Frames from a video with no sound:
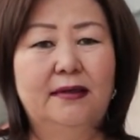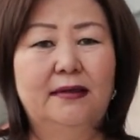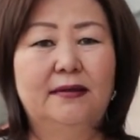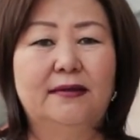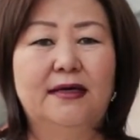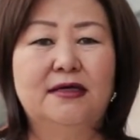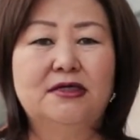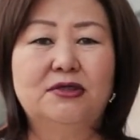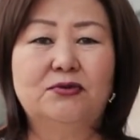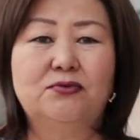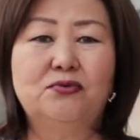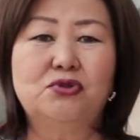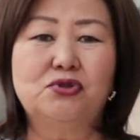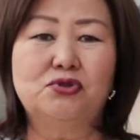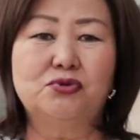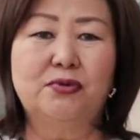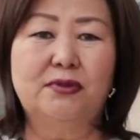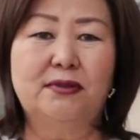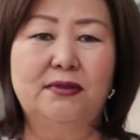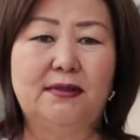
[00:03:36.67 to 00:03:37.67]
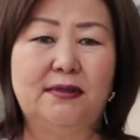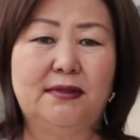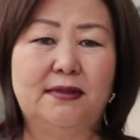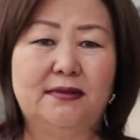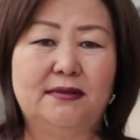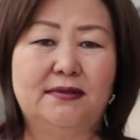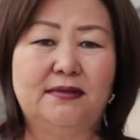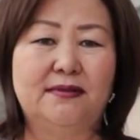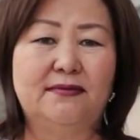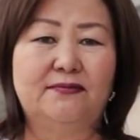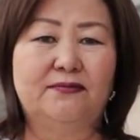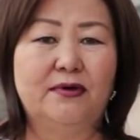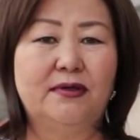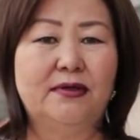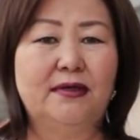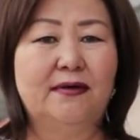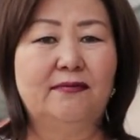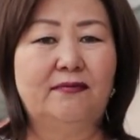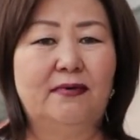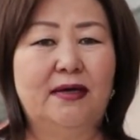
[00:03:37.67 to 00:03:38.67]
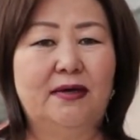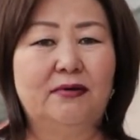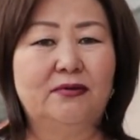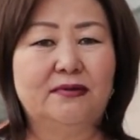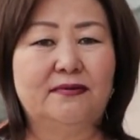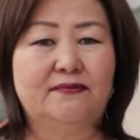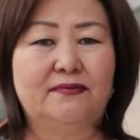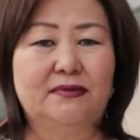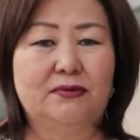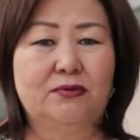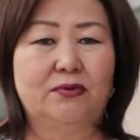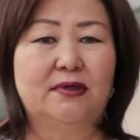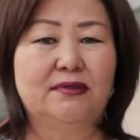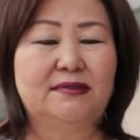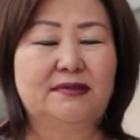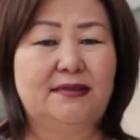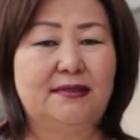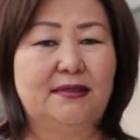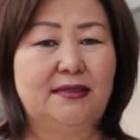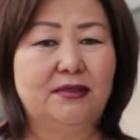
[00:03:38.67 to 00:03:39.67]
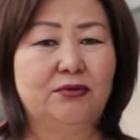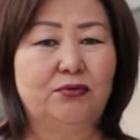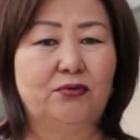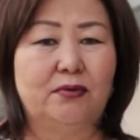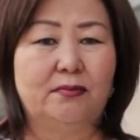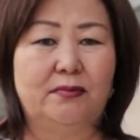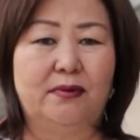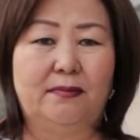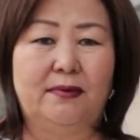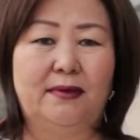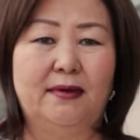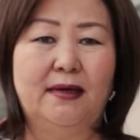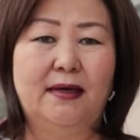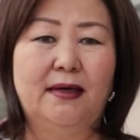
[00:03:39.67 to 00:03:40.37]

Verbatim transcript: Наши ученые сегодня являются высокоцитируемыми.